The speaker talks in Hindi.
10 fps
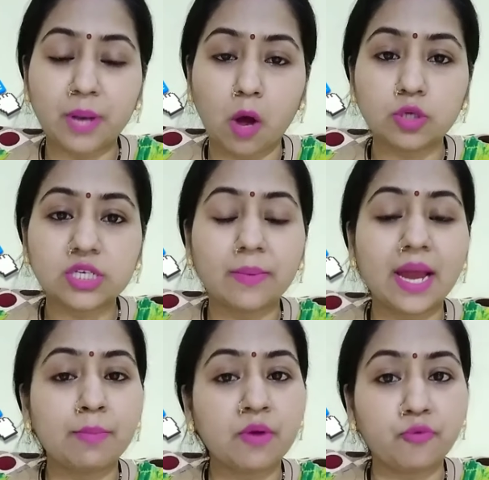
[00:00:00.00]
ब्लाउज के
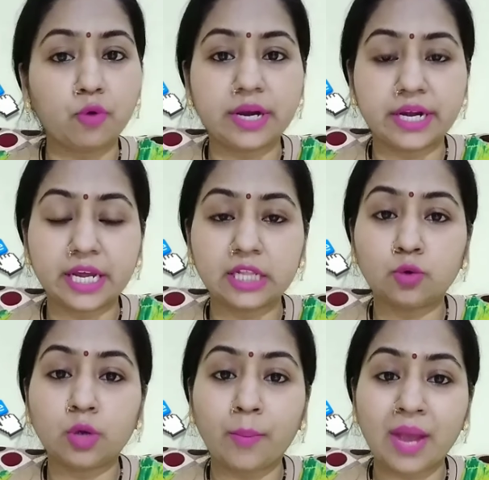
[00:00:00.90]
बारे में फुल डिटेल
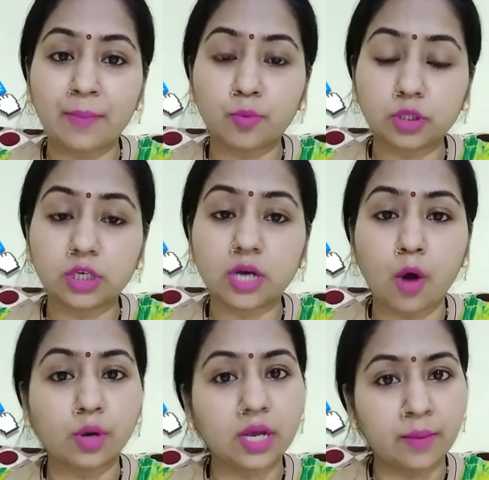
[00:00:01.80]
दूँगी मैं आपको
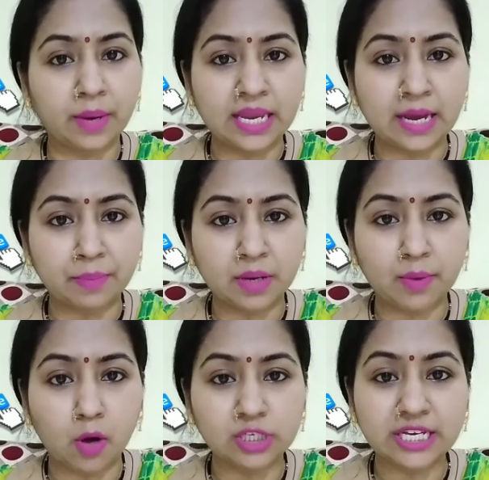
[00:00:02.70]
दिखाऊँगी कि मैंने अपने
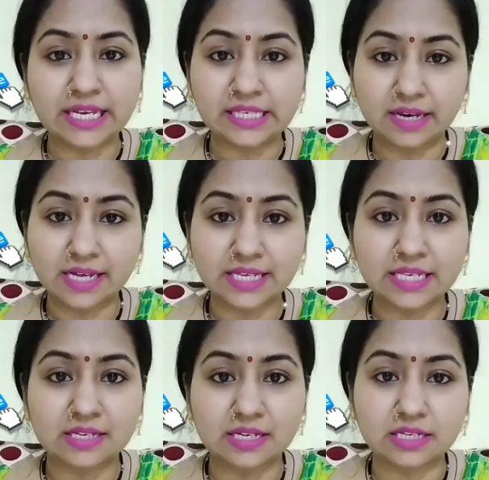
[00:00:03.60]
ब्लाउज किस तरह
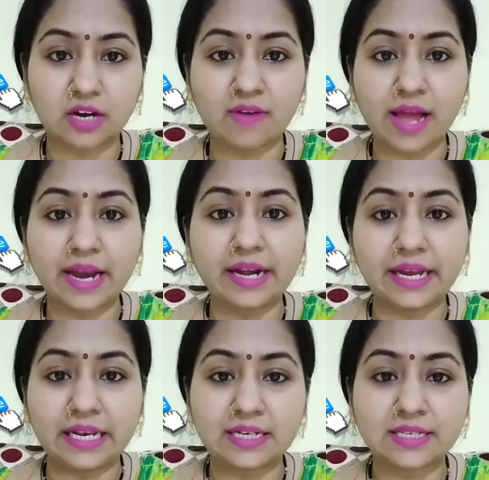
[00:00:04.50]
से स्टिच करवाए हैं
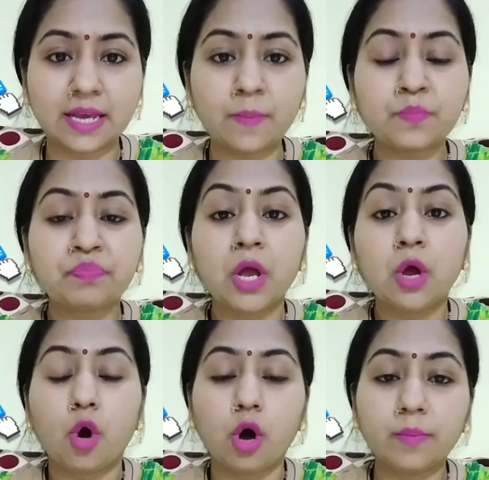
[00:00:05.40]
टेलर से
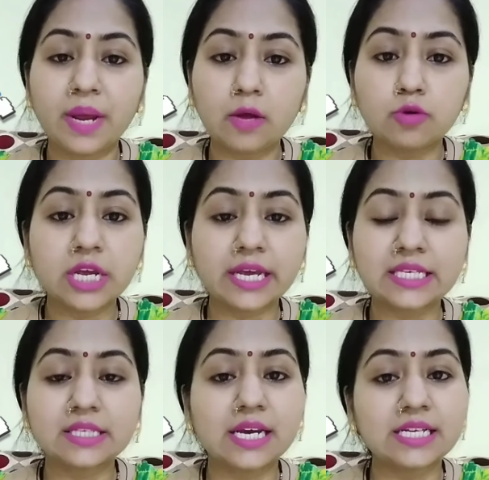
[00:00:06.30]
और मैंने उन्हें
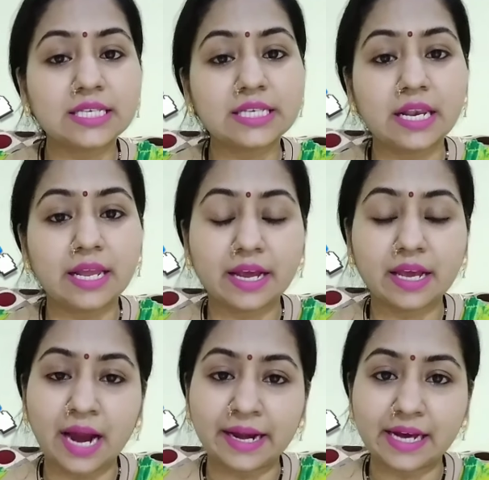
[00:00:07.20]
किस तरह से सिलने
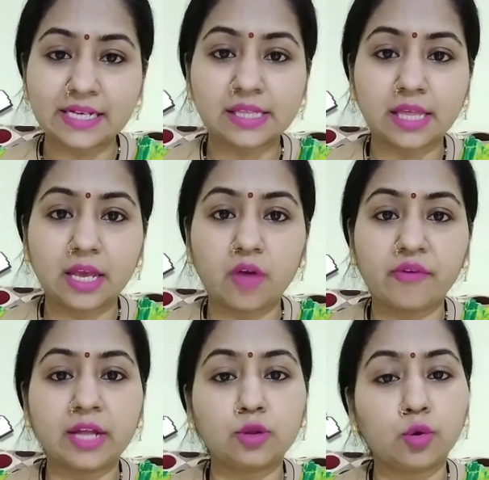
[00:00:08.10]
के आइडियाज़ दिए
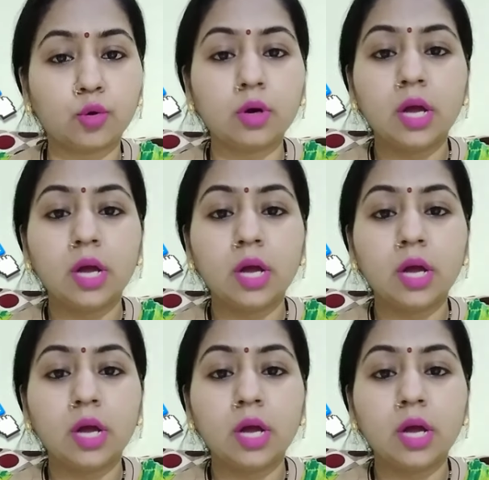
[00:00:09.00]
हुए हैं तो